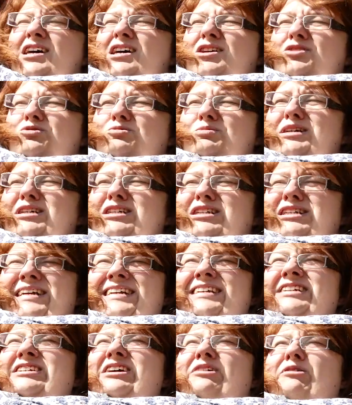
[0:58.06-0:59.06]
czujesz, że
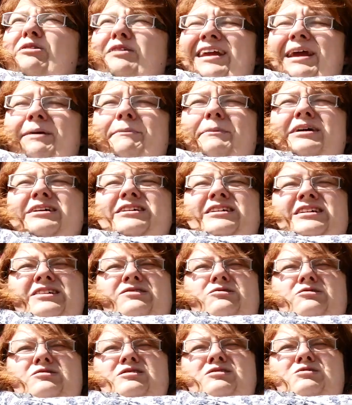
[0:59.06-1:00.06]
niczego nie masz, że
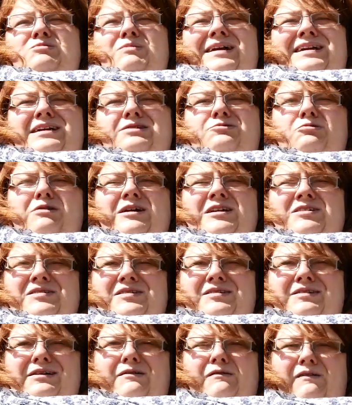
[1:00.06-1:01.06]
to zesłanie Ducha
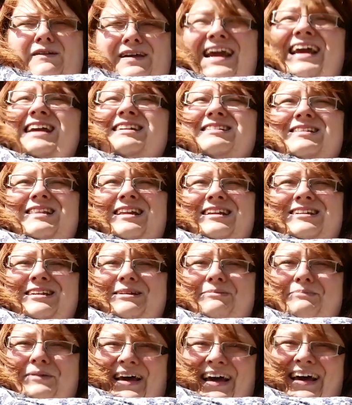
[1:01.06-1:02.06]
Świętego nie jest dla
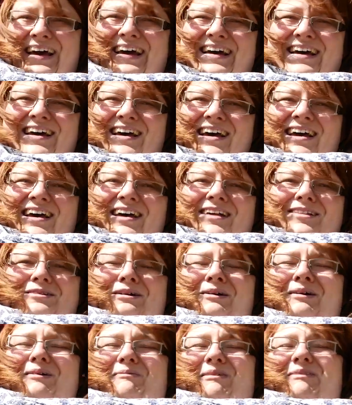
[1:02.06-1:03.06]
ciebie,
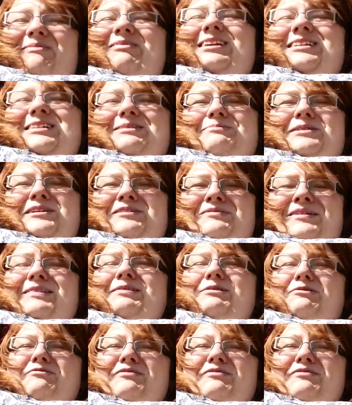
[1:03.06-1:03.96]
to mam dla ciebie świetną